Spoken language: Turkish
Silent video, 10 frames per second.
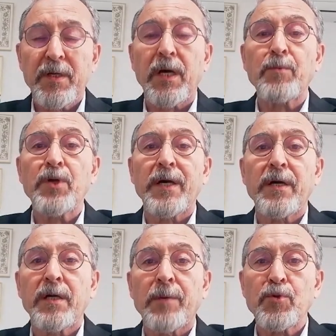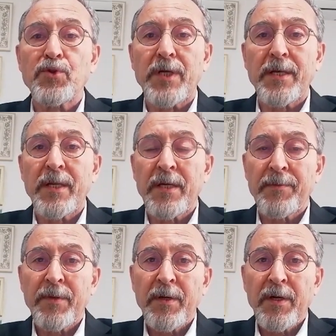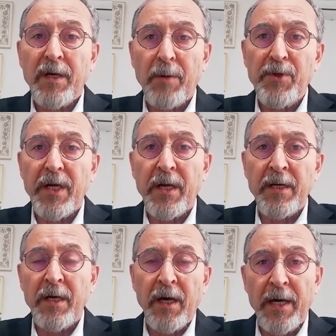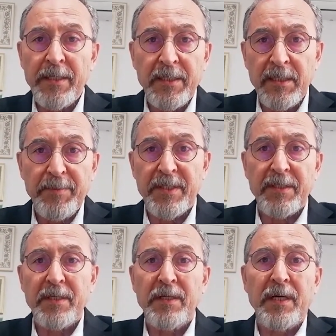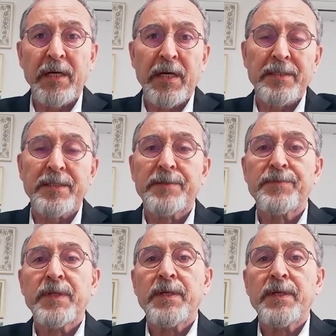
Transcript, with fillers: Kamu, kamu düzenine, kamu yararına aykırı bir karar.